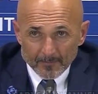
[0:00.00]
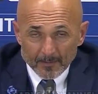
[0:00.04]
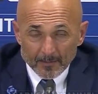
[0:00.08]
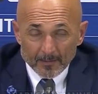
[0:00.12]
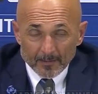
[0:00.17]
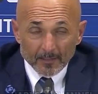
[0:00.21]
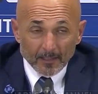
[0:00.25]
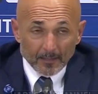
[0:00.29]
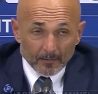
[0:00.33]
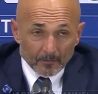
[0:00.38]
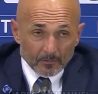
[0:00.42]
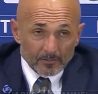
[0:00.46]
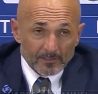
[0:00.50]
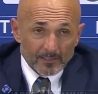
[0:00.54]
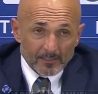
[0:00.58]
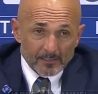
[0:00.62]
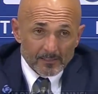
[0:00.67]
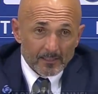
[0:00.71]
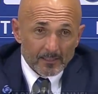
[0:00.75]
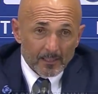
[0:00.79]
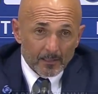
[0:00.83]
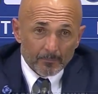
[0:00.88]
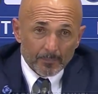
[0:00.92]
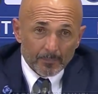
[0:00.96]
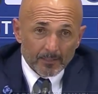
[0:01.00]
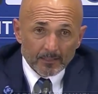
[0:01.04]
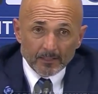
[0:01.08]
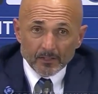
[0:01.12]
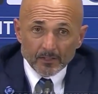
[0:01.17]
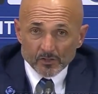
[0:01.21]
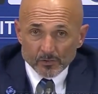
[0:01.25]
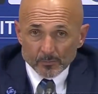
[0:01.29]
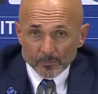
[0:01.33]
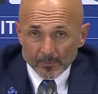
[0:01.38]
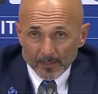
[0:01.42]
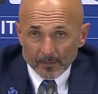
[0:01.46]
chiaro, stasera ha
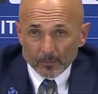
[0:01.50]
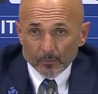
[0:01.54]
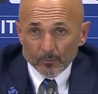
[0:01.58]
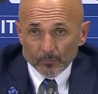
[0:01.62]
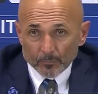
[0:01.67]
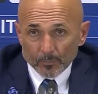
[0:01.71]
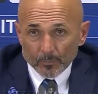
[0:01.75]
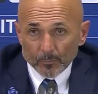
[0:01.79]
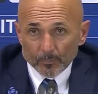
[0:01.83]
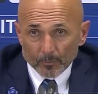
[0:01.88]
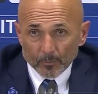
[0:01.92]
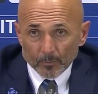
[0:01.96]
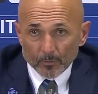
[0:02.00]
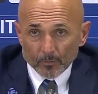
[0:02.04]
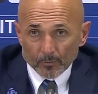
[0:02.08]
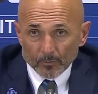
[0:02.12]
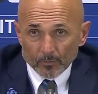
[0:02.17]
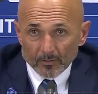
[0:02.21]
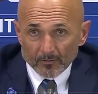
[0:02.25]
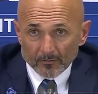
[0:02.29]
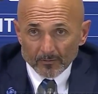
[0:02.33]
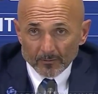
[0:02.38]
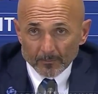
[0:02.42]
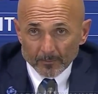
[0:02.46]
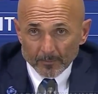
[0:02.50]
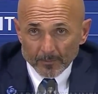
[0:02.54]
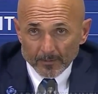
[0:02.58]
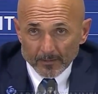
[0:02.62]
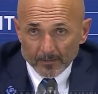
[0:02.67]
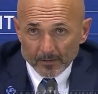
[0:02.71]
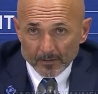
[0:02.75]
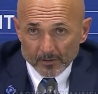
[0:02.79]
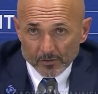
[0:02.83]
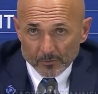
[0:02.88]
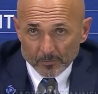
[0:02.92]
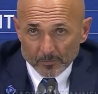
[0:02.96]
partecipato un po' poco, deve
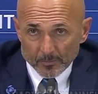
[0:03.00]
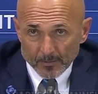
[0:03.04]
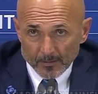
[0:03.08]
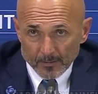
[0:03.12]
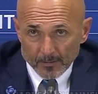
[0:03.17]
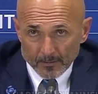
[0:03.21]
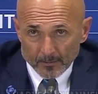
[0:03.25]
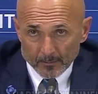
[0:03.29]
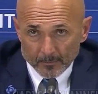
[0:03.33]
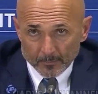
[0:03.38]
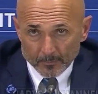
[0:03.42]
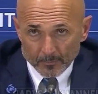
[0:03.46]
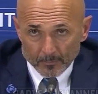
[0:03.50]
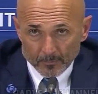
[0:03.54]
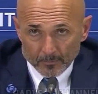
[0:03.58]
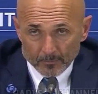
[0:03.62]
partecipare di più.